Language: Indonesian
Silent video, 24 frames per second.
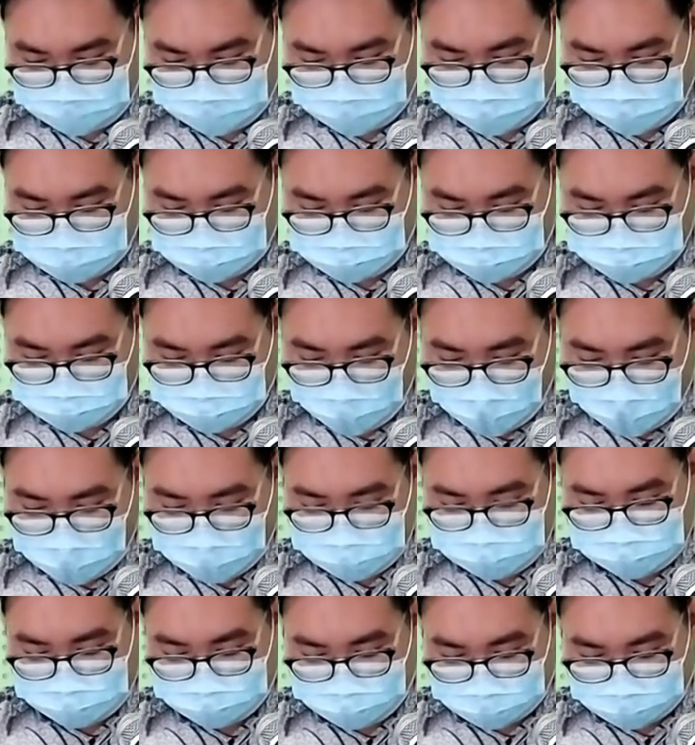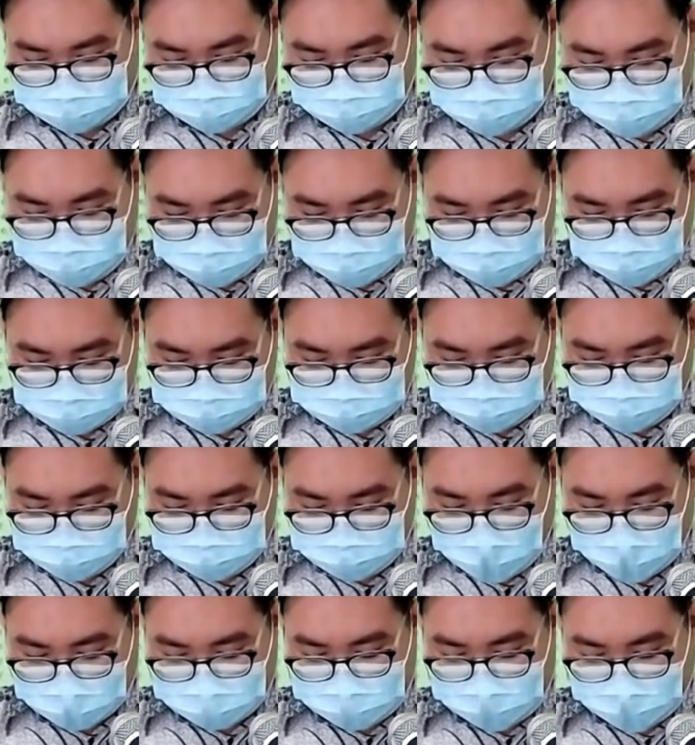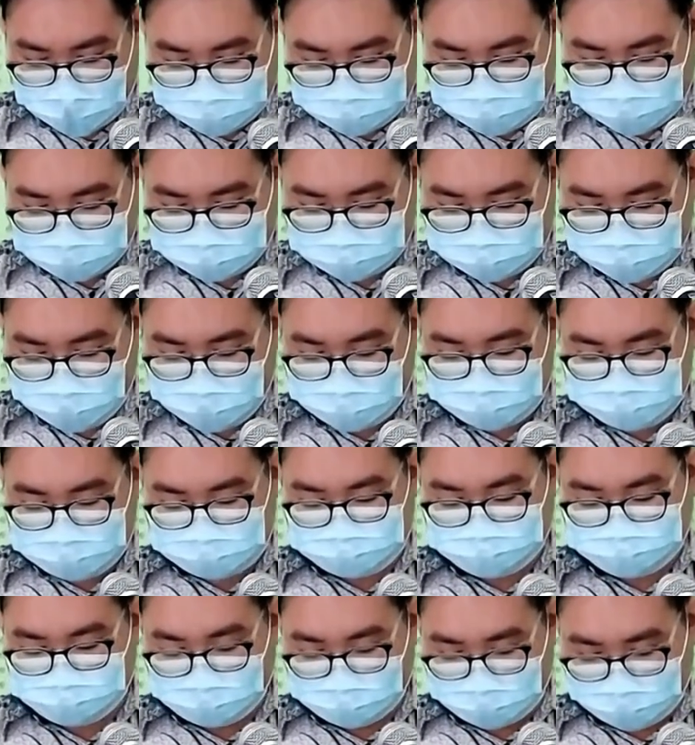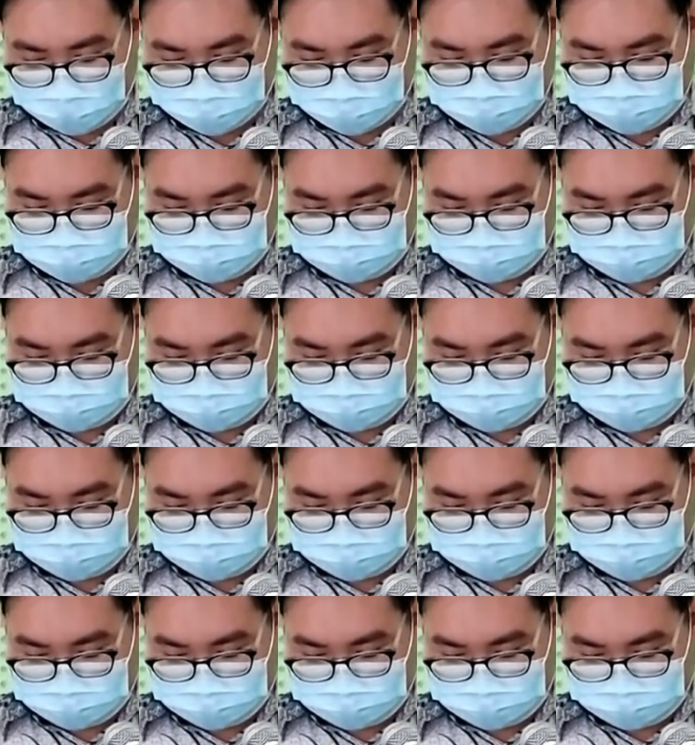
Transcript: ayat 2 sampai 3 dan kemudian ayat yang kesembilan.